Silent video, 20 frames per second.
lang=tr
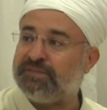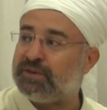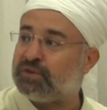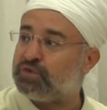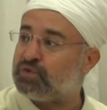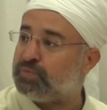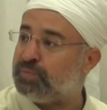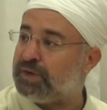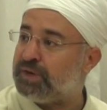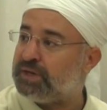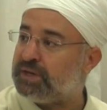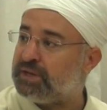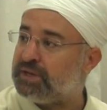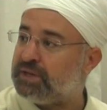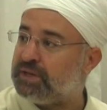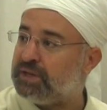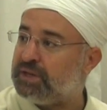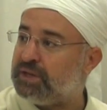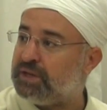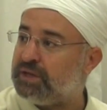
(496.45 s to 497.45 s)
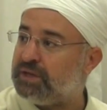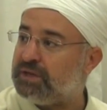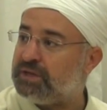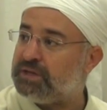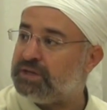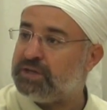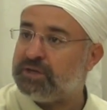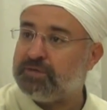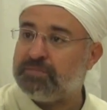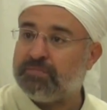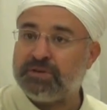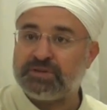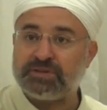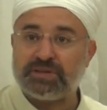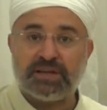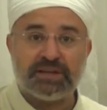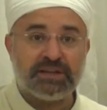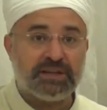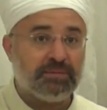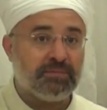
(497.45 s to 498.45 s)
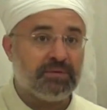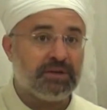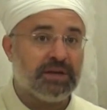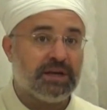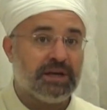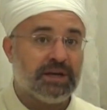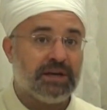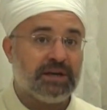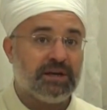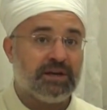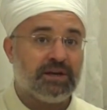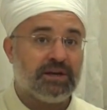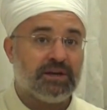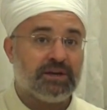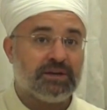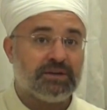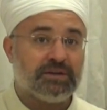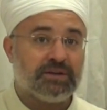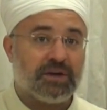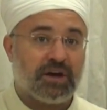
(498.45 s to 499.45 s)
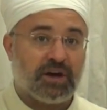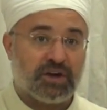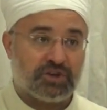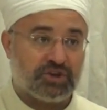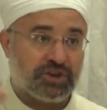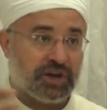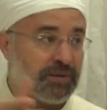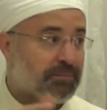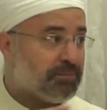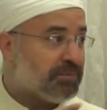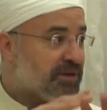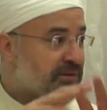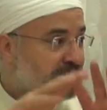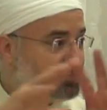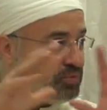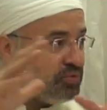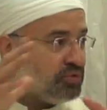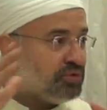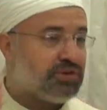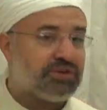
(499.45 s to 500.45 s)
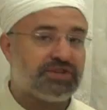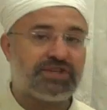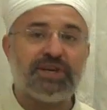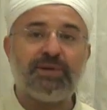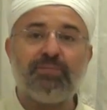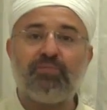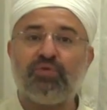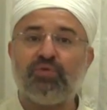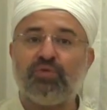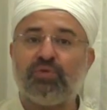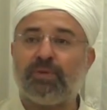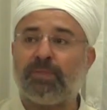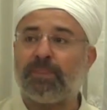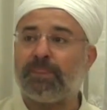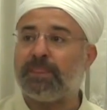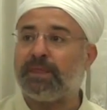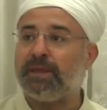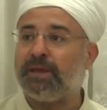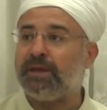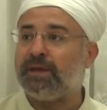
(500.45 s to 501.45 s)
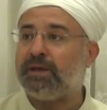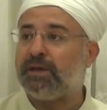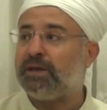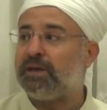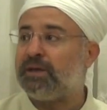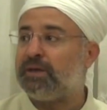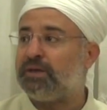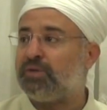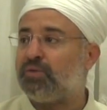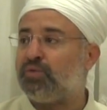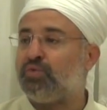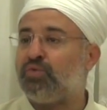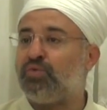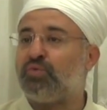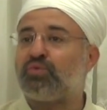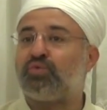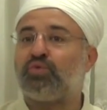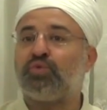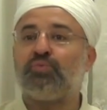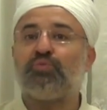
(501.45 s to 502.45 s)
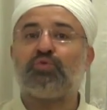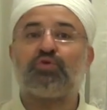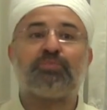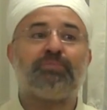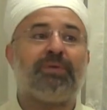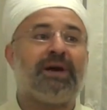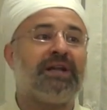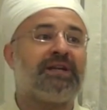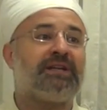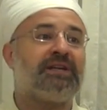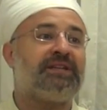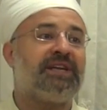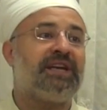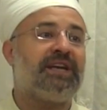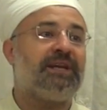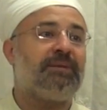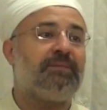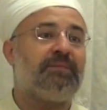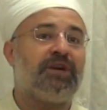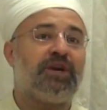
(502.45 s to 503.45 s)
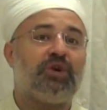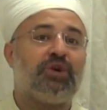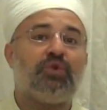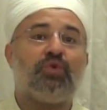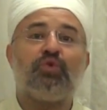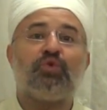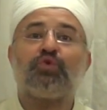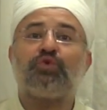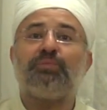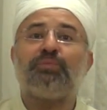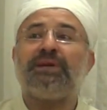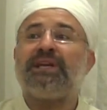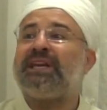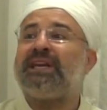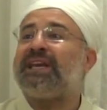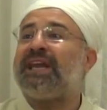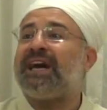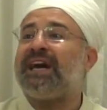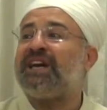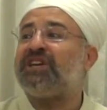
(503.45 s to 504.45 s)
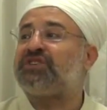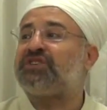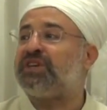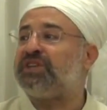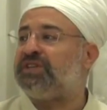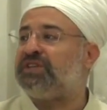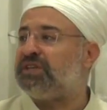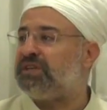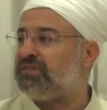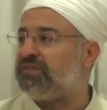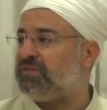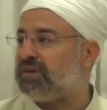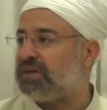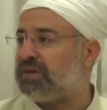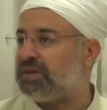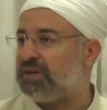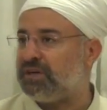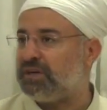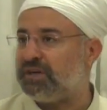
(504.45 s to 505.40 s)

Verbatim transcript: Ve subhanallah. Mesela değil mi? Acayip bir mucize bu. Unutulmuş belki değil mi? Yüz binlerce dil var.